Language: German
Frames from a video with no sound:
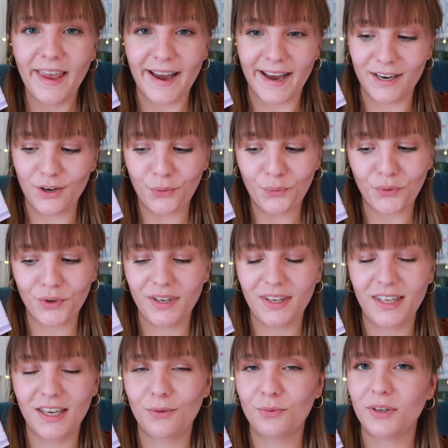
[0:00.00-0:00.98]
alles von
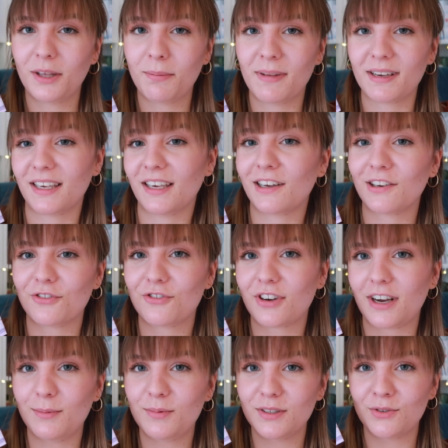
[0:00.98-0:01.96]
ihr und ich mag ihren
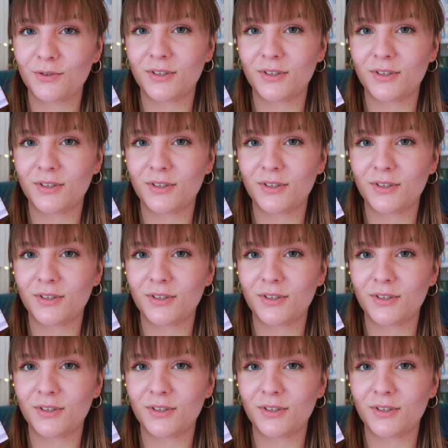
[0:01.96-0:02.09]
Schreibstil